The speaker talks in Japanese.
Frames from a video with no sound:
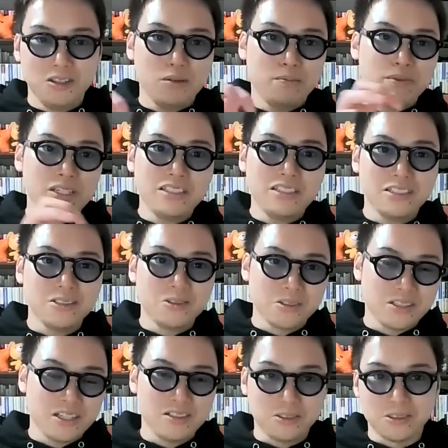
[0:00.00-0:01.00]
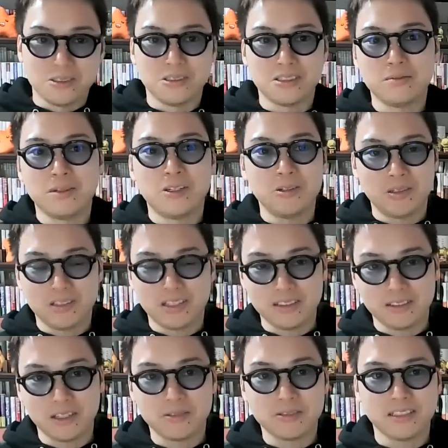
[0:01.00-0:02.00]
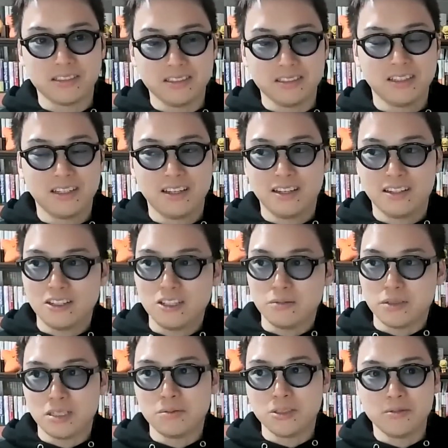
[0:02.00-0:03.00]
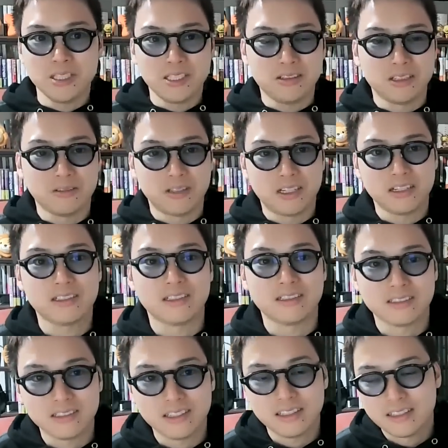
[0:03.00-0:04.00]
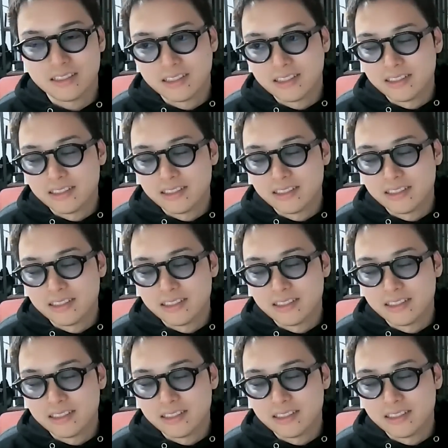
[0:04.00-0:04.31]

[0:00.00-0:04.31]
要は PC 用のサイトとスマホ用のサイトで2つ。例えばサブドメとかで分かれてたんですよね。